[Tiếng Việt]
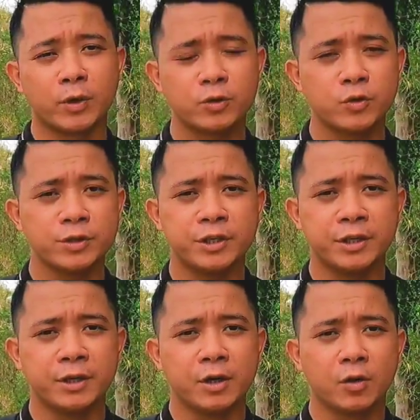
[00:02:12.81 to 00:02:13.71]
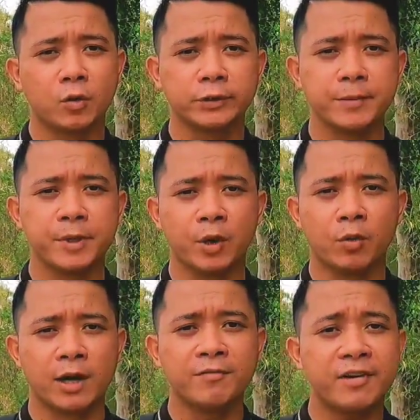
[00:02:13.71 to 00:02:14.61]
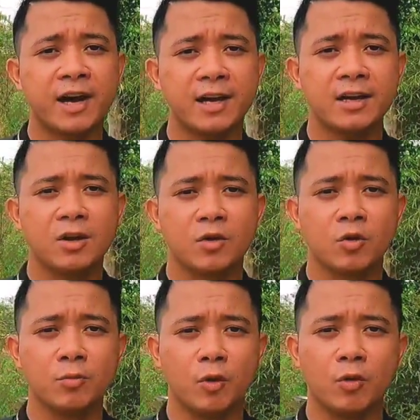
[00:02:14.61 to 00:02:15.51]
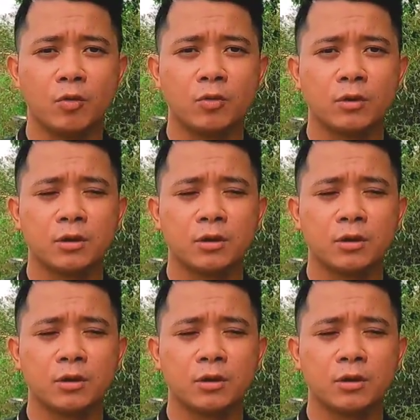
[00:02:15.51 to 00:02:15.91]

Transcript: quý cô chú anh chị cùng tìm hiểu khám phá ngôi mộ